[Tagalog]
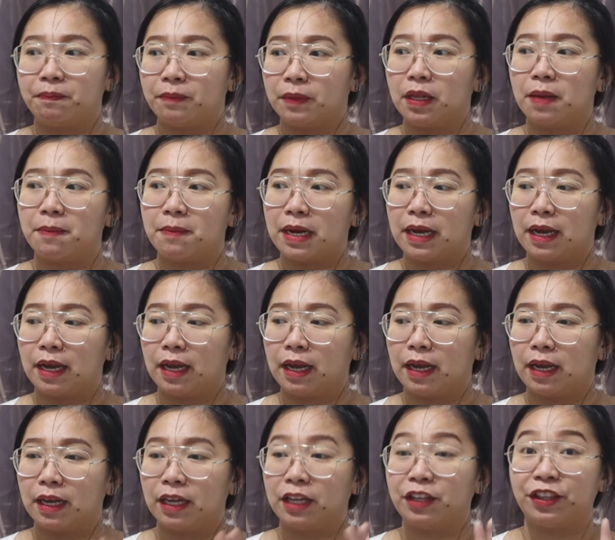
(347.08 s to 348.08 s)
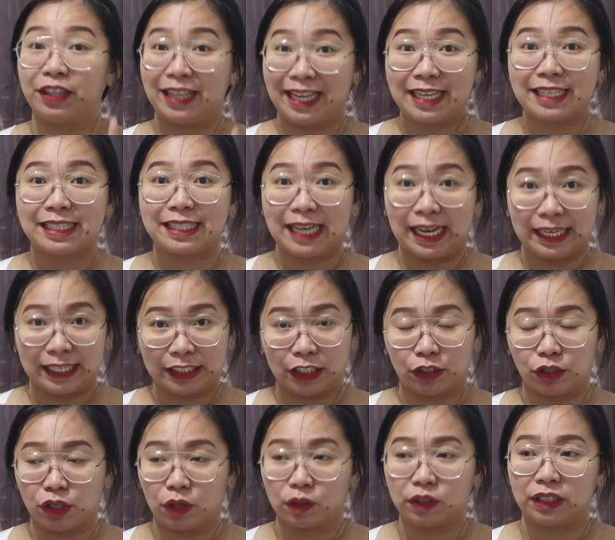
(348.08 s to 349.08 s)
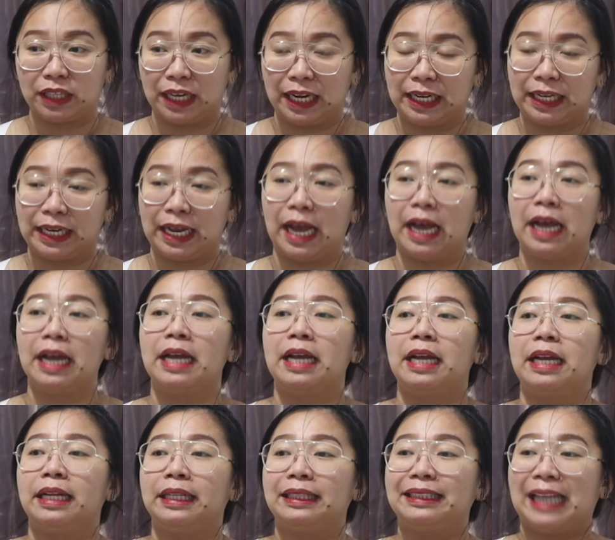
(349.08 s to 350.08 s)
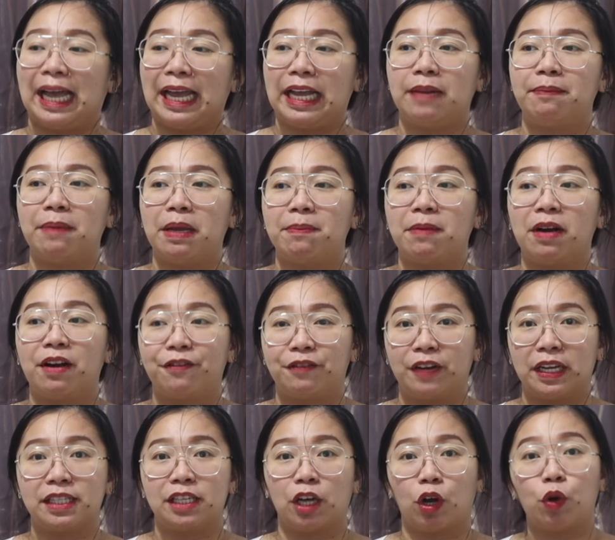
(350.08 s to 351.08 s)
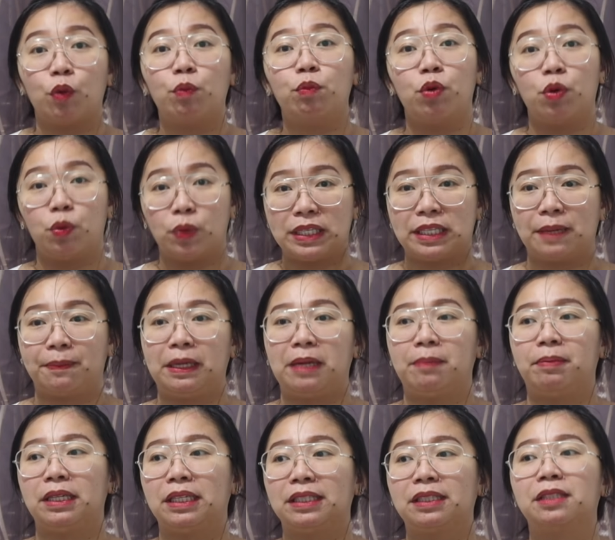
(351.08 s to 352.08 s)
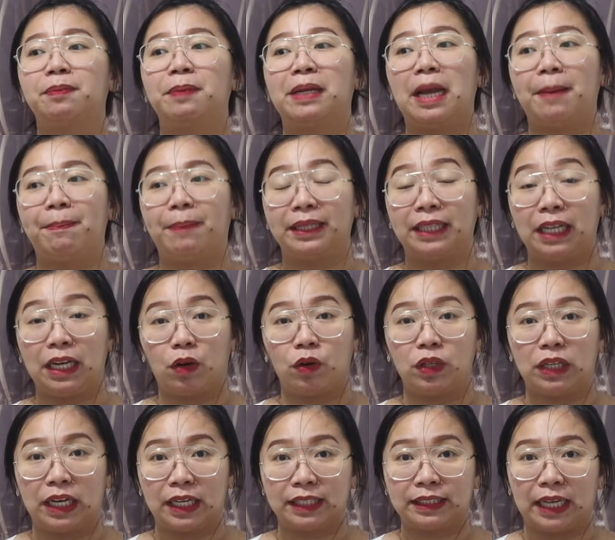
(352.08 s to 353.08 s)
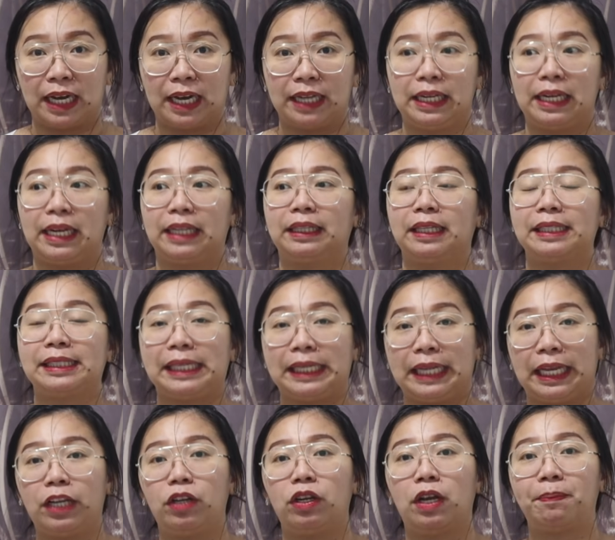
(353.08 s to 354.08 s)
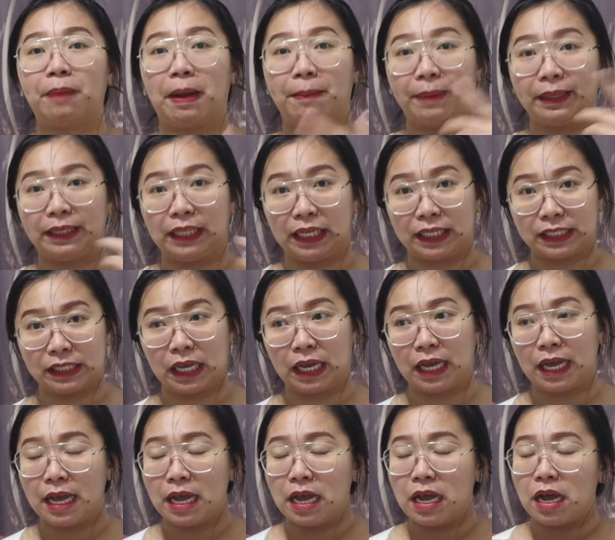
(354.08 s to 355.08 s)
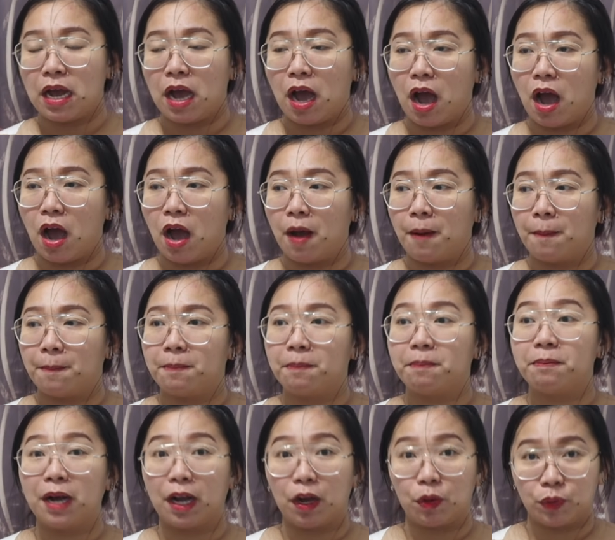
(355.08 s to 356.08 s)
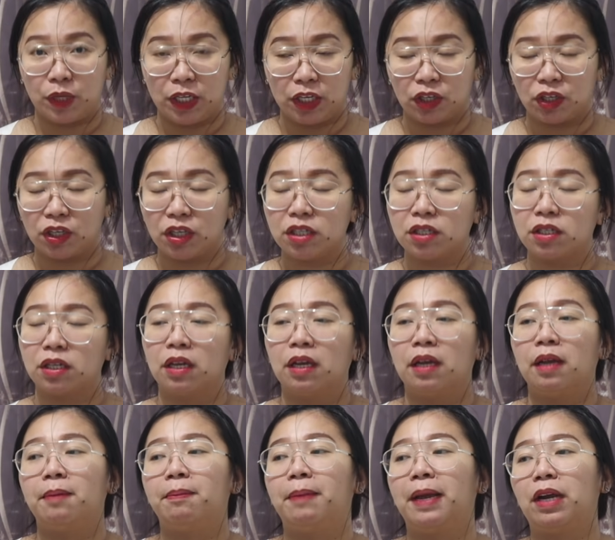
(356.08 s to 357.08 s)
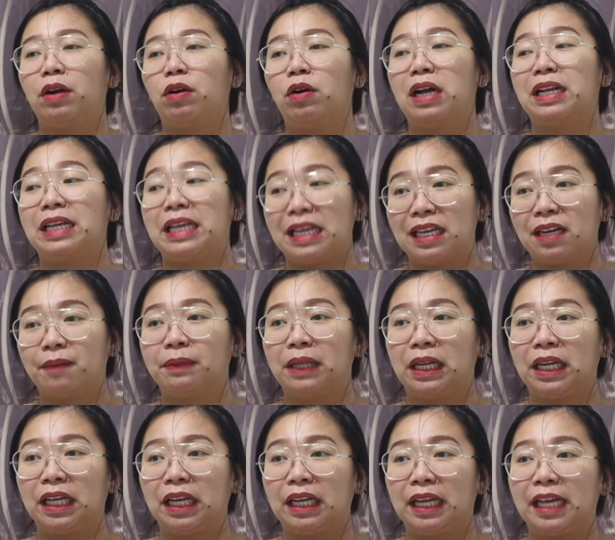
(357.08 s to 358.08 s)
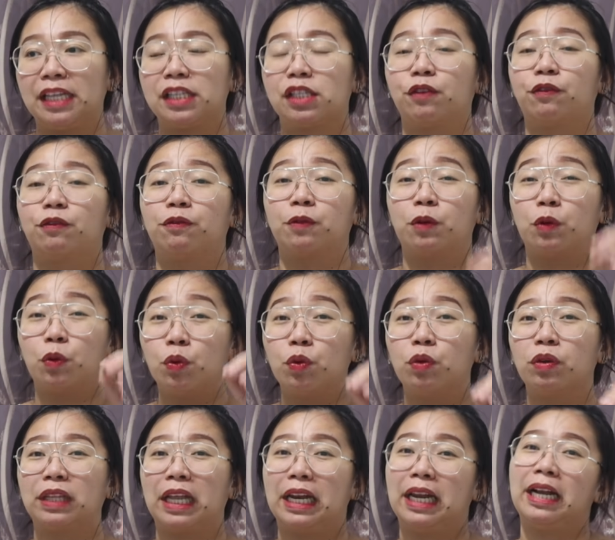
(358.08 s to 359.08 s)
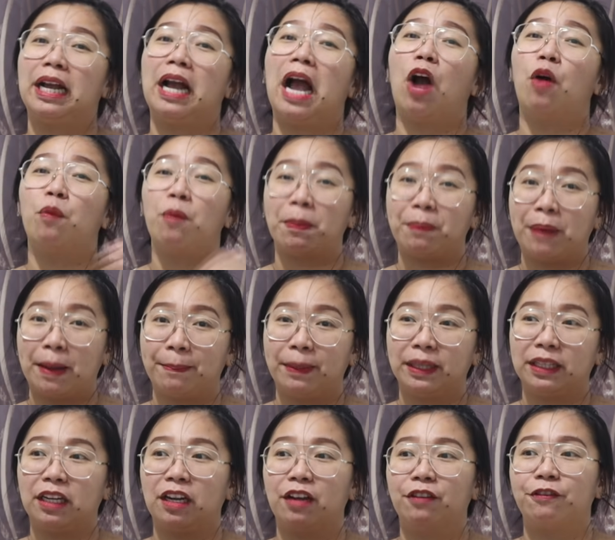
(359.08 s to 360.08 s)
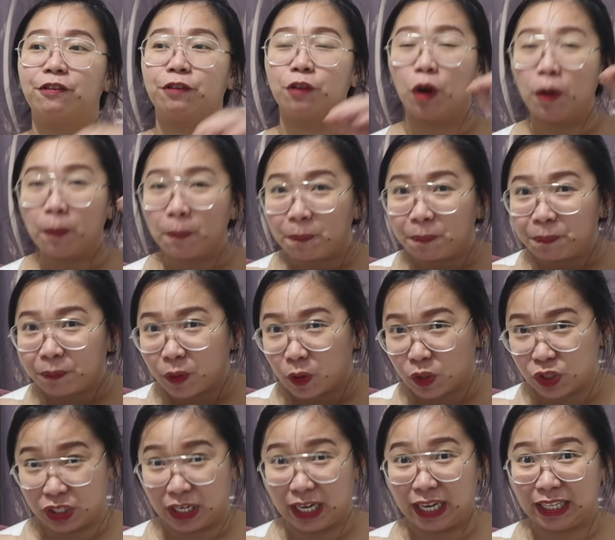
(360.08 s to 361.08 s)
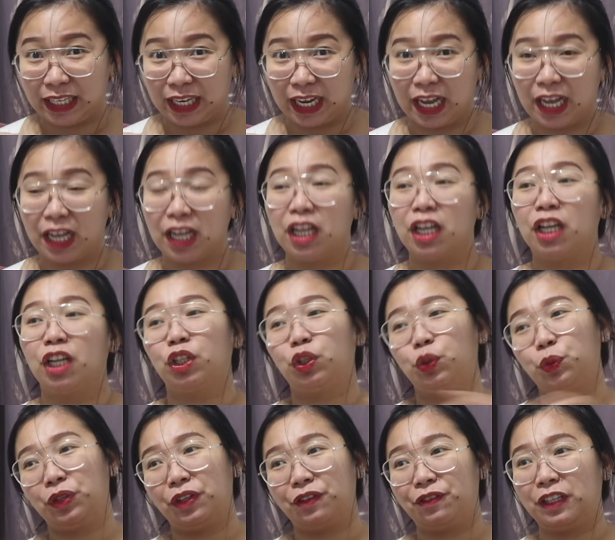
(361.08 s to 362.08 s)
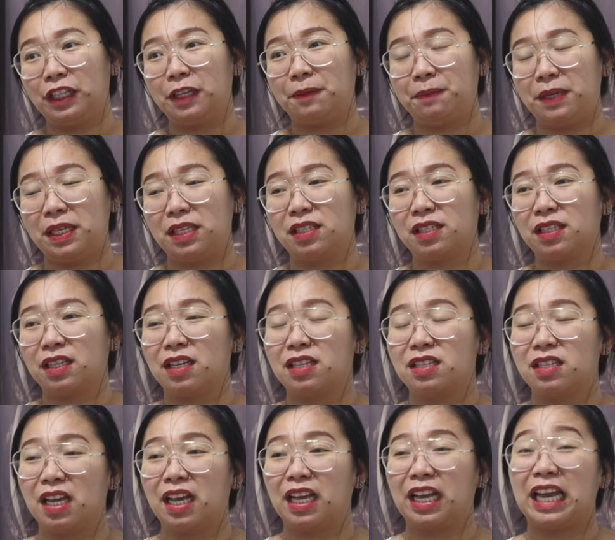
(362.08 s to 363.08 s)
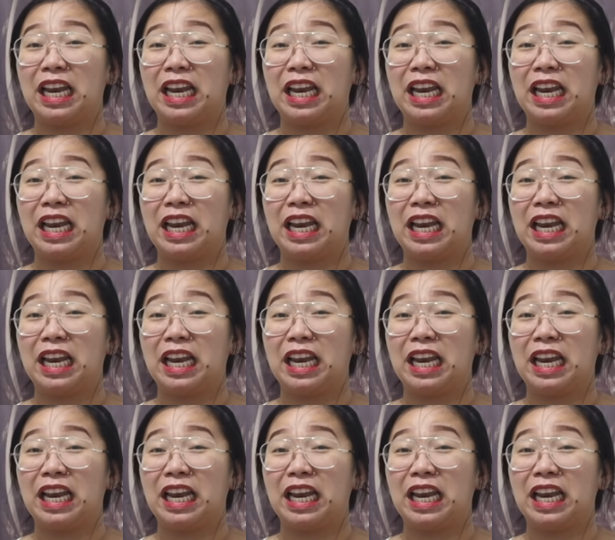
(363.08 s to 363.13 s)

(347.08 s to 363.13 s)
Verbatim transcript: na mga things galing dito sa Australia dahil may mga friends akong umuwi sa Pilipinas tapos pinapadala ko na lang sa kanila tapos sila yung nagpapadala sa um, mga winners pero ang hirap talaga guys kung talaga ako magpapadala from Australia to the Philippines kasi